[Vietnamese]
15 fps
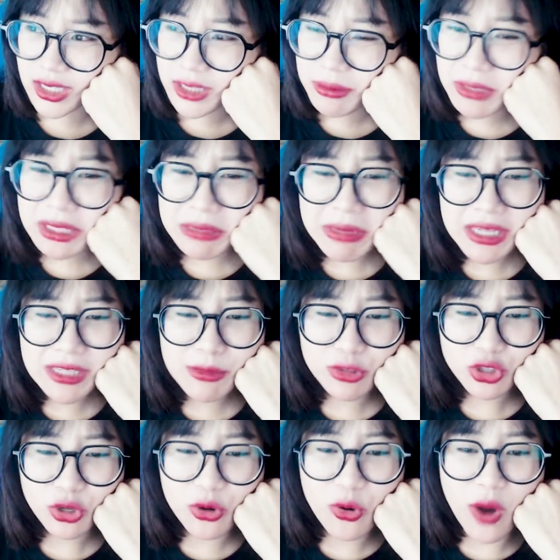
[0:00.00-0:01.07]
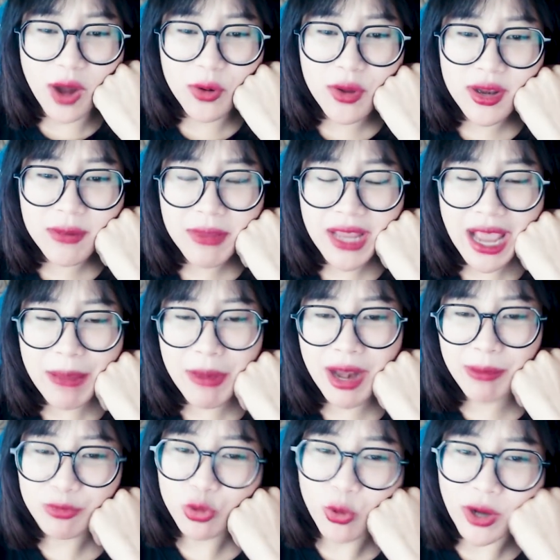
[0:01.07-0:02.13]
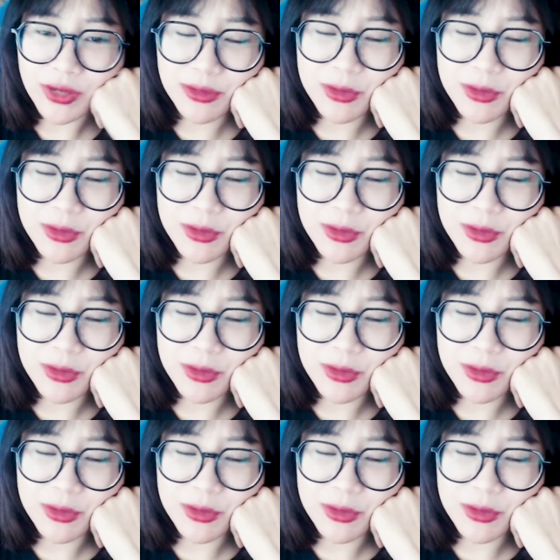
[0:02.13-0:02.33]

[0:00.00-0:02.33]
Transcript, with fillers: mình thấy mình như một trò đùa luôn ý mình 25 tuổi rồi mọi